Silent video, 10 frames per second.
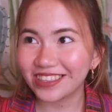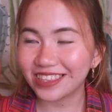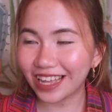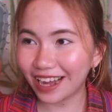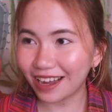
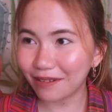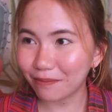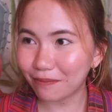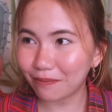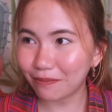
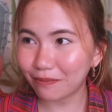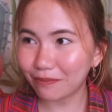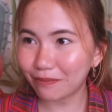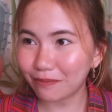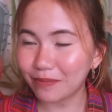ng
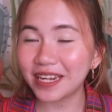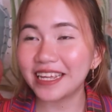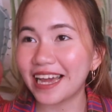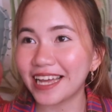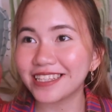
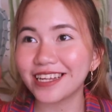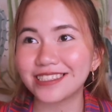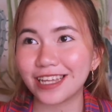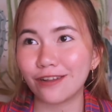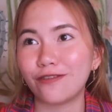bilihan ng
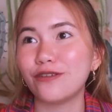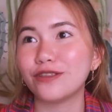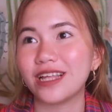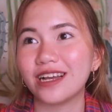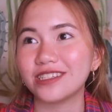
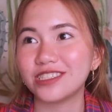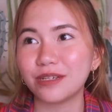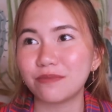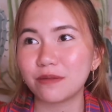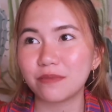cellphone ng
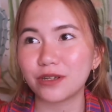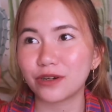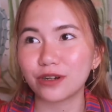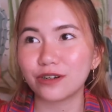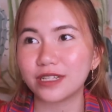GPP
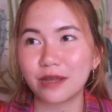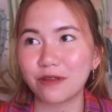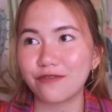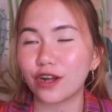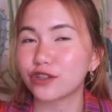or
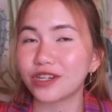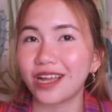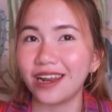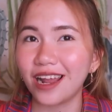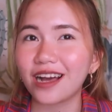
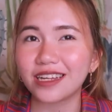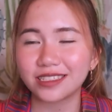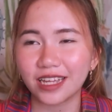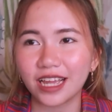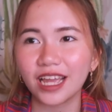semi-factory unlock
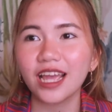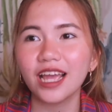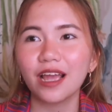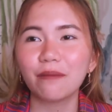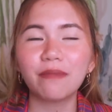kasi
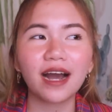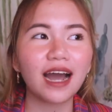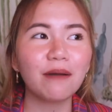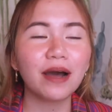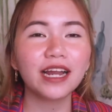
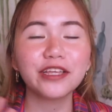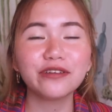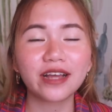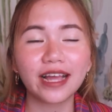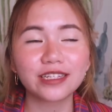Baka malay
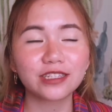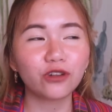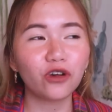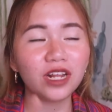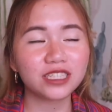nyo guys,
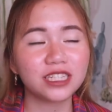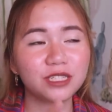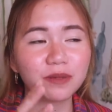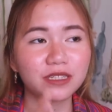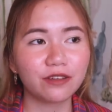doon lang sa
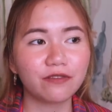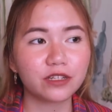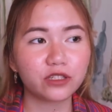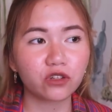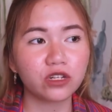
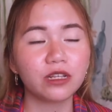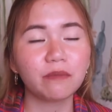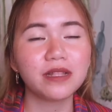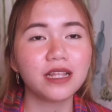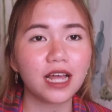specific store na
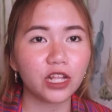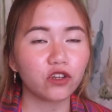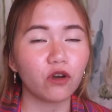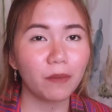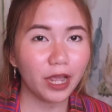binilhan
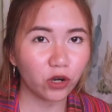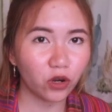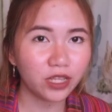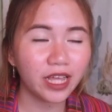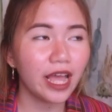ko
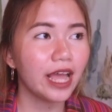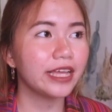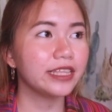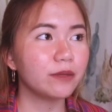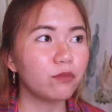meron.
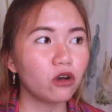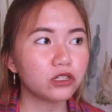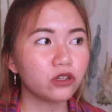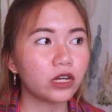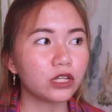Hindi pa ako
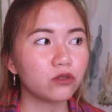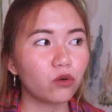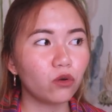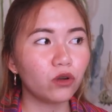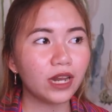
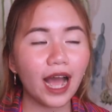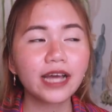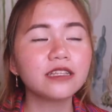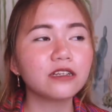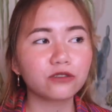sigurado kung
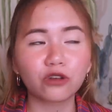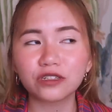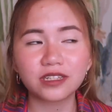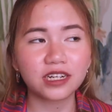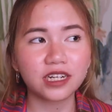lahat ng
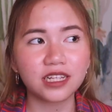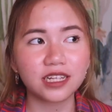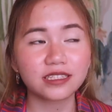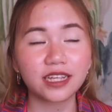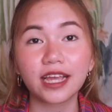store sa Green
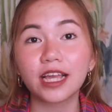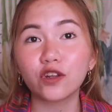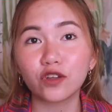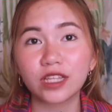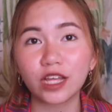Hills, eh
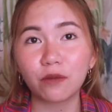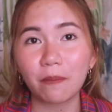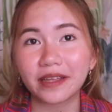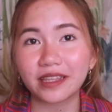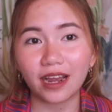ganun na yung
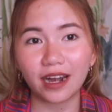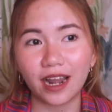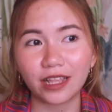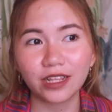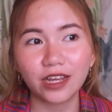
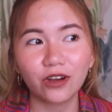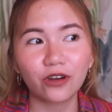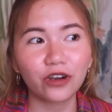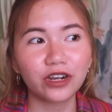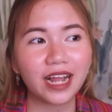patakaran.
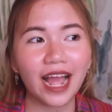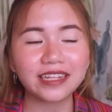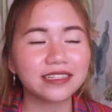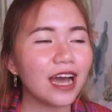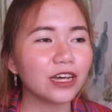Or
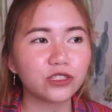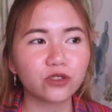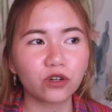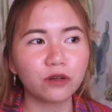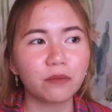kahit saang
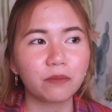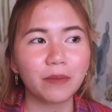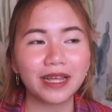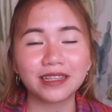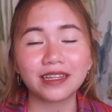store
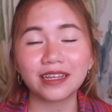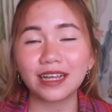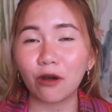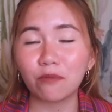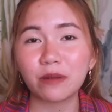man
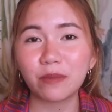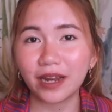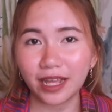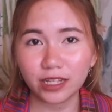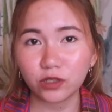ikaw
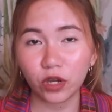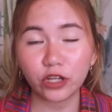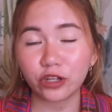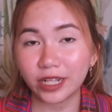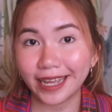bibili. So,
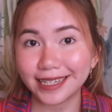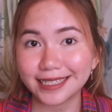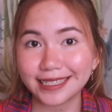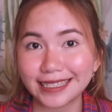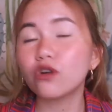ayun
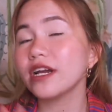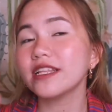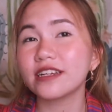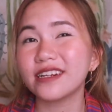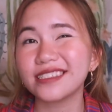guys. Kung
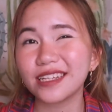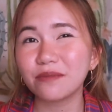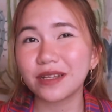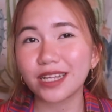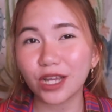
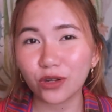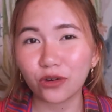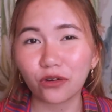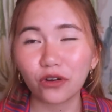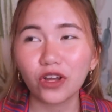interested man
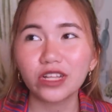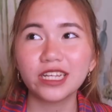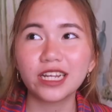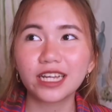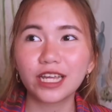kayo,
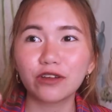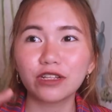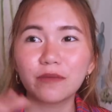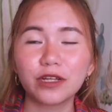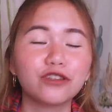nilagay ko
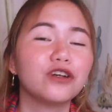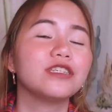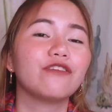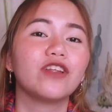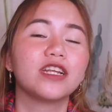naman
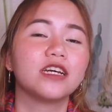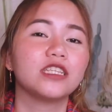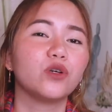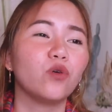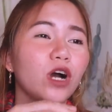doon sa vlog
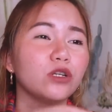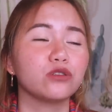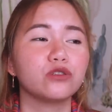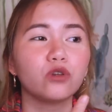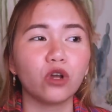natin kung
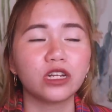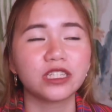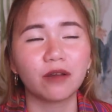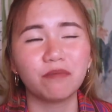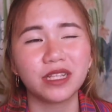anong stall
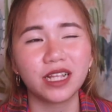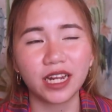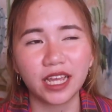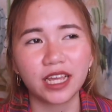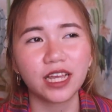siya
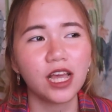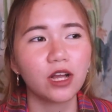binili,